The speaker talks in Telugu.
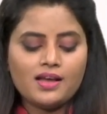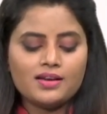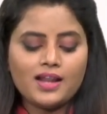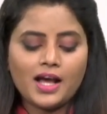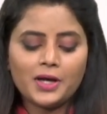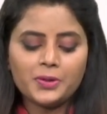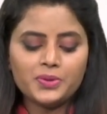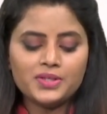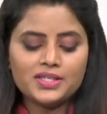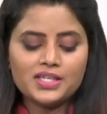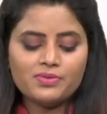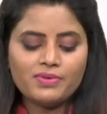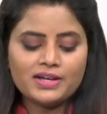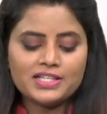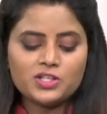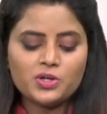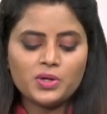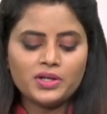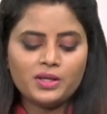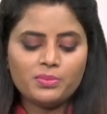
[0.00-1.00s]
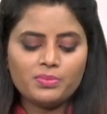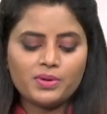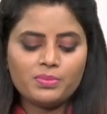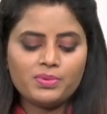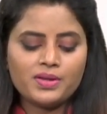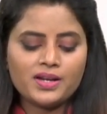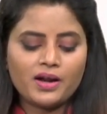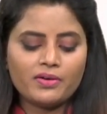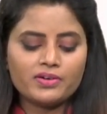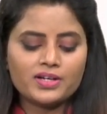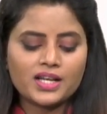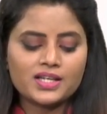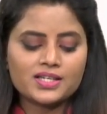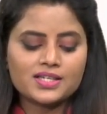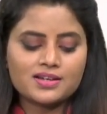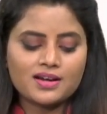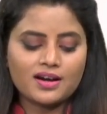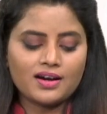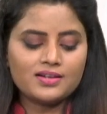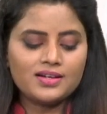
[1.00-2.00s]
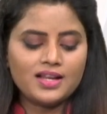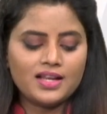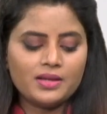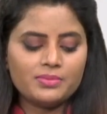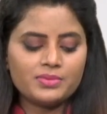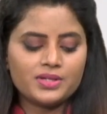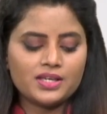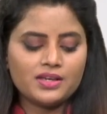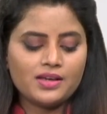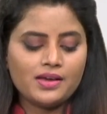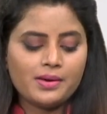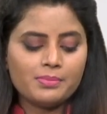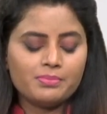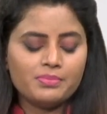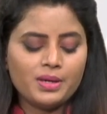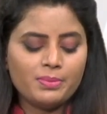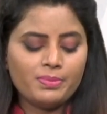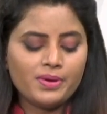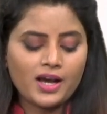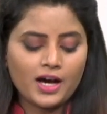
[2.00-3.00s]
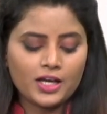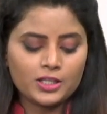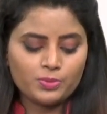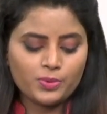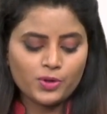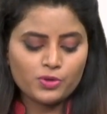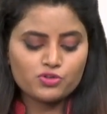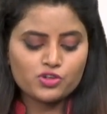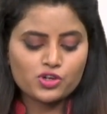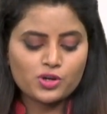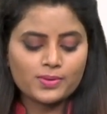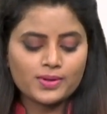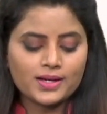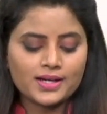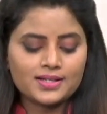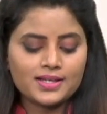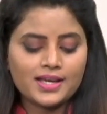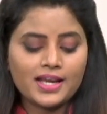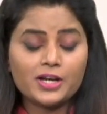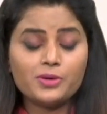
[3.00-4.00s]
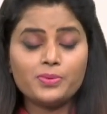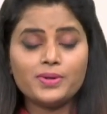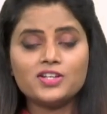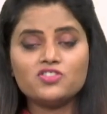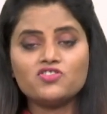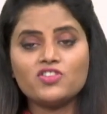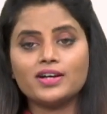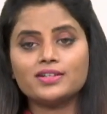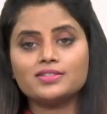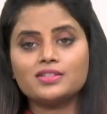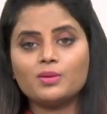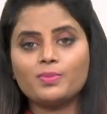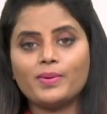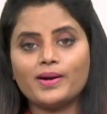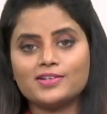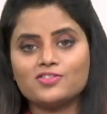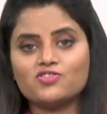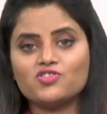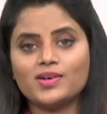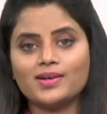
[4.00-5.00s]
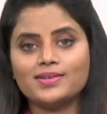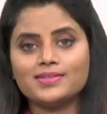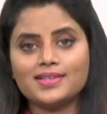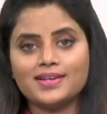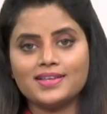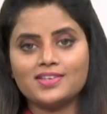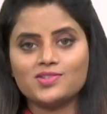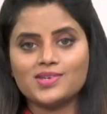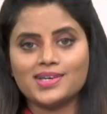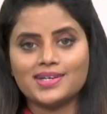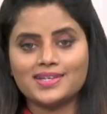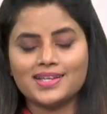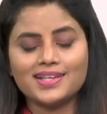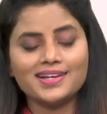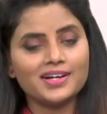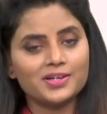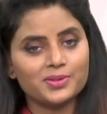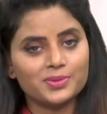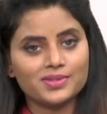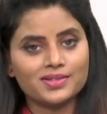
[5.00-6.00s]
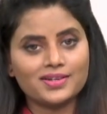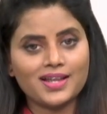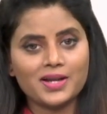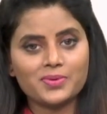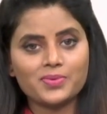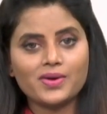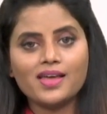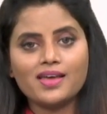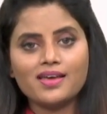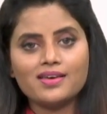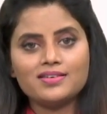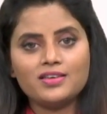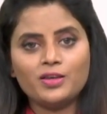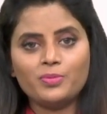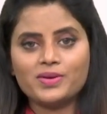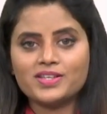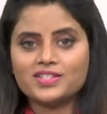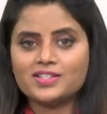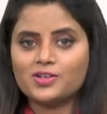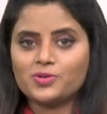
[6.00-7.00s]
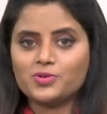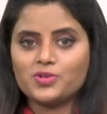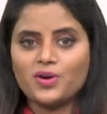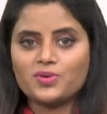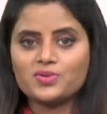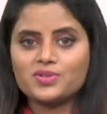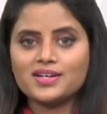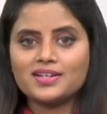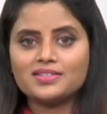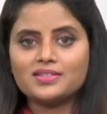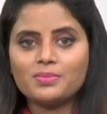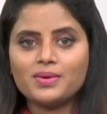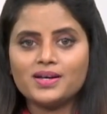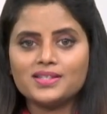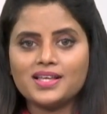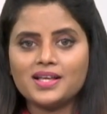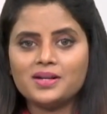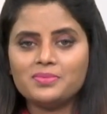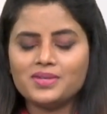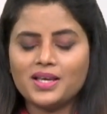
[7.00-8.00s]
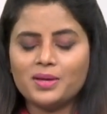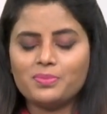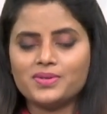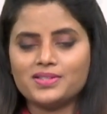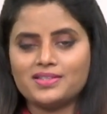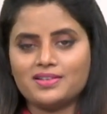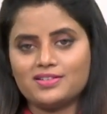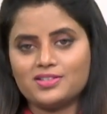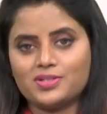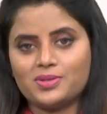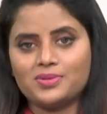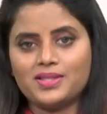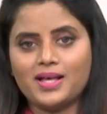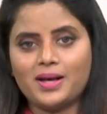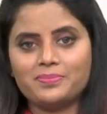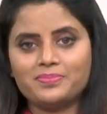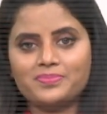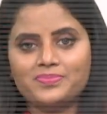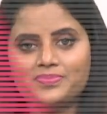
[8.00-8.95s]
నాకు ఈ వయసులోనే బీపీ రావడానికి కారణాలు ఏమిటి బీపీ అదుపులో ఉంచుకోవాలంటే ఎటువంటి జాగ్రత్తలు పాటించాలి తెలియజేయండి అని అడుగుతున్నారు ఈ ప్రశ్నకు డాక్టర్ గారు సమాధానం ఇప్పుడు తెలుసుకుందాం